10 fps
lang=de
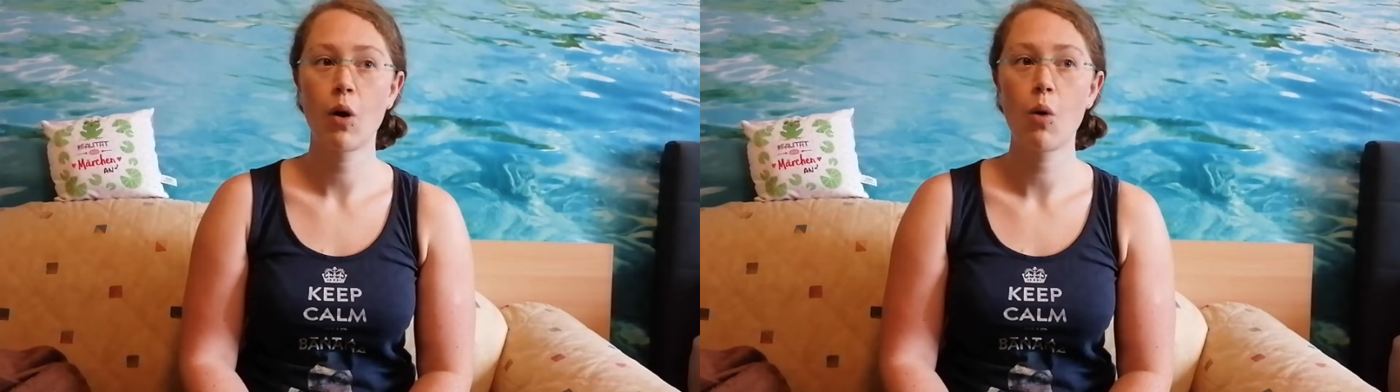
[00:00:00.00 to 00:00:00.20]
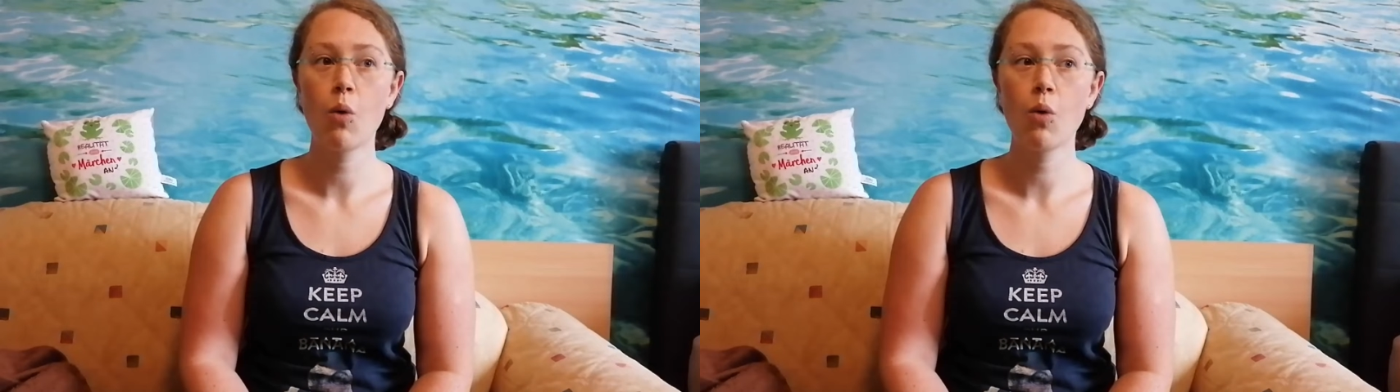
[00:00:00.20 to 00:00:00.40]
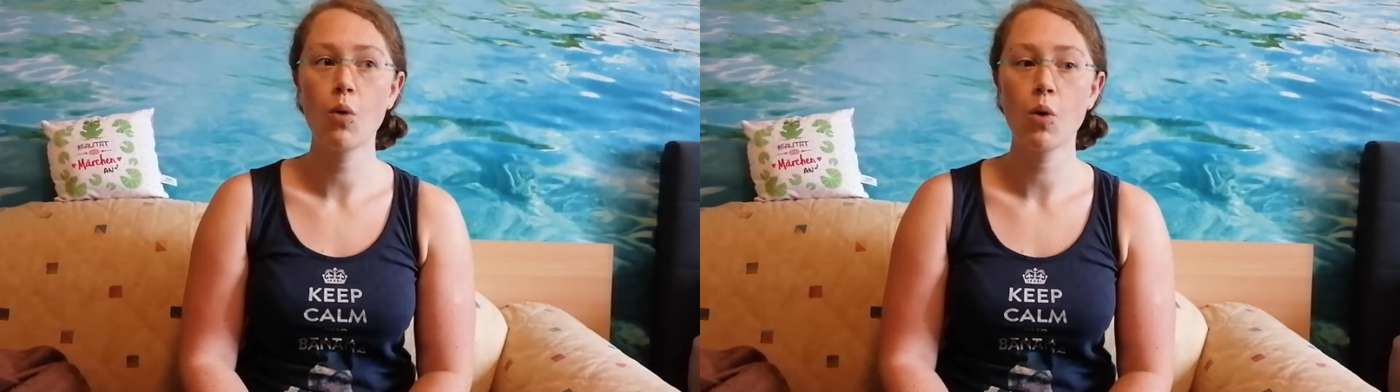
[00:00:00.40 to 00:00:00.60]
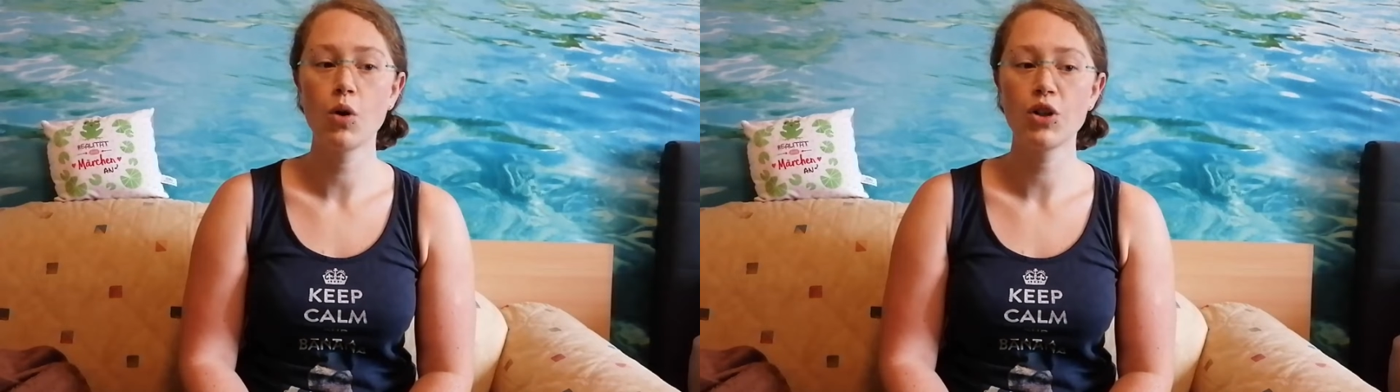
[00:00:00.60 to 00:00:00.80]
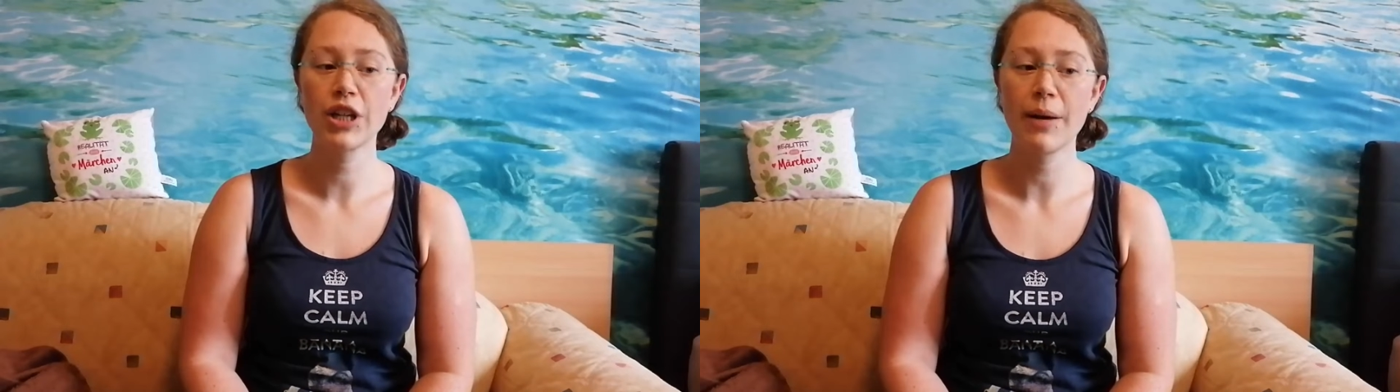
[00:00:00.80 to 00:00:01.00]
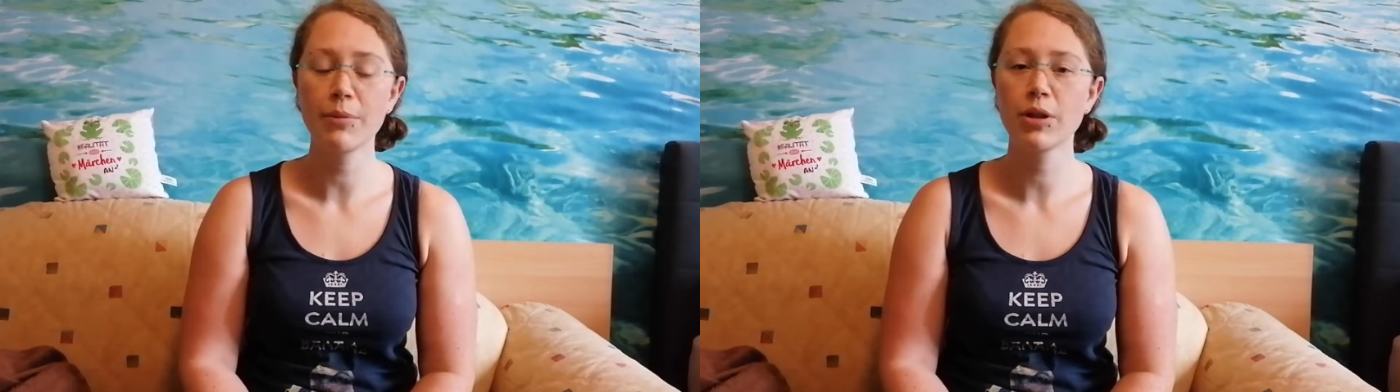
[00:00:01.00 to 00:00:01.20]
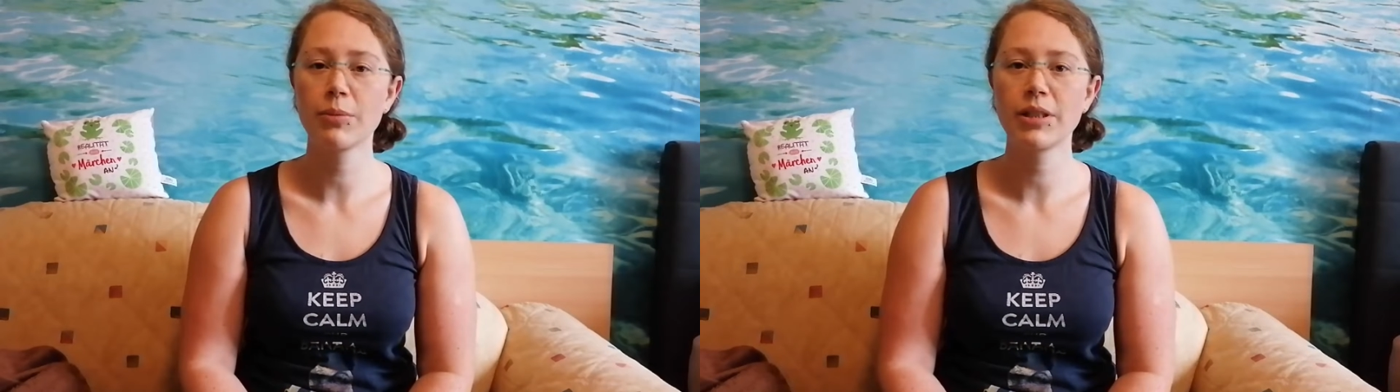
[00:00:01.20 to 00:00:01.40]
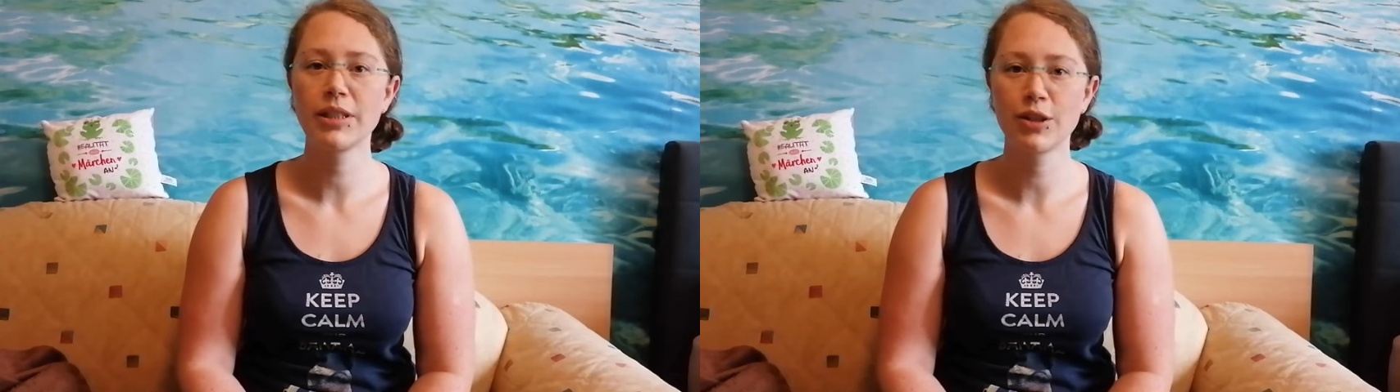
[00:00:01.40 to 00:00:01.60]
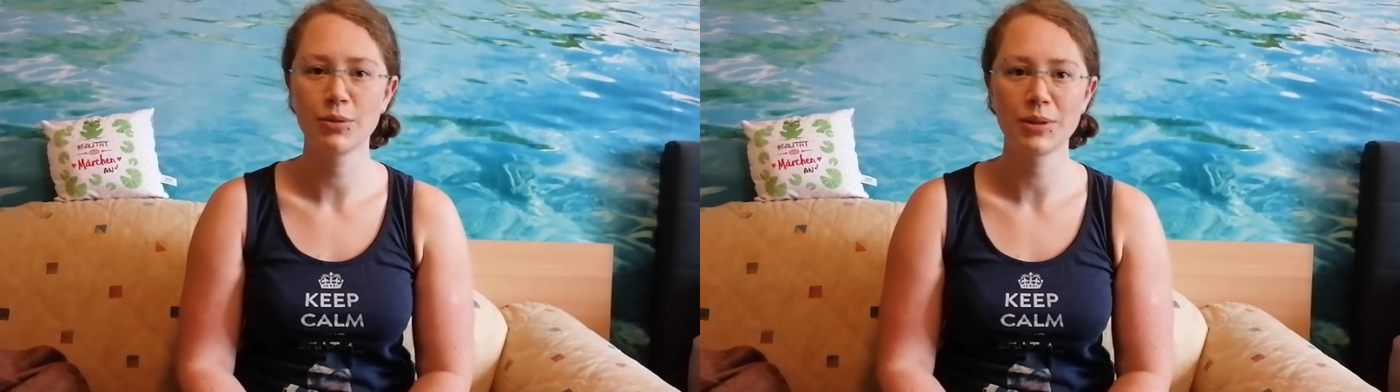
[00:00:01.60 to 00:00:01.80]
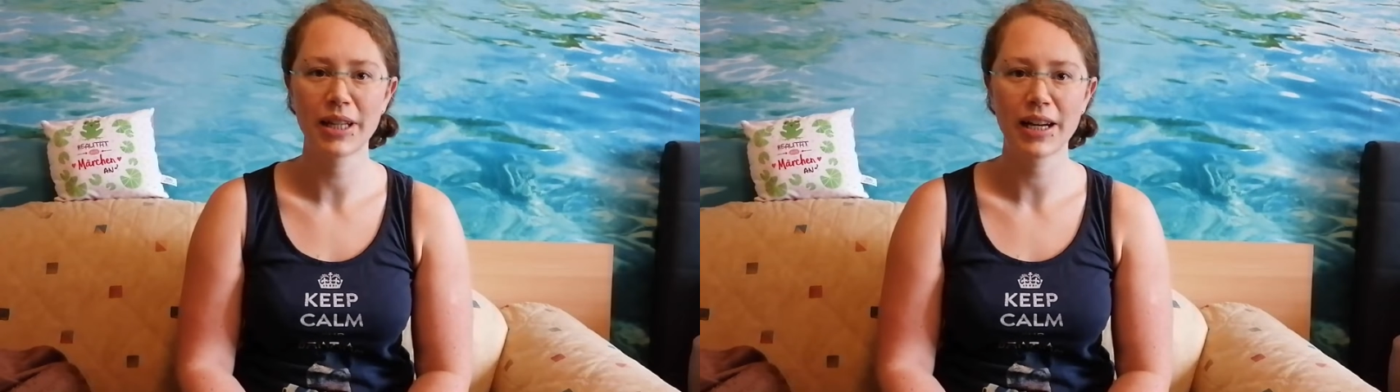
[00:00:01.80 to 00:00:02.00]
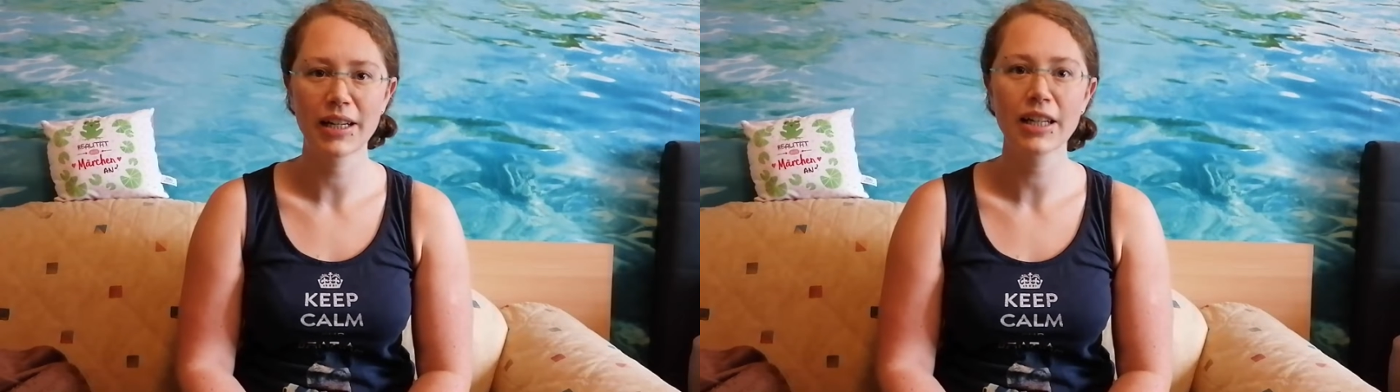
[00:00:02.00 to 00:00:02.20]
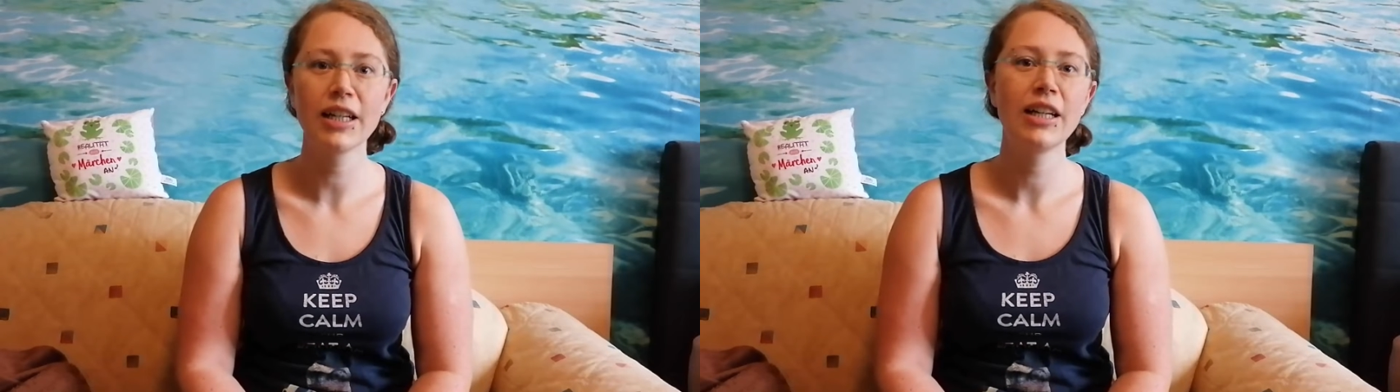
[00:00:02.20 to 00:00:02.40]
Und schreib mir doch mal in die Kommentare,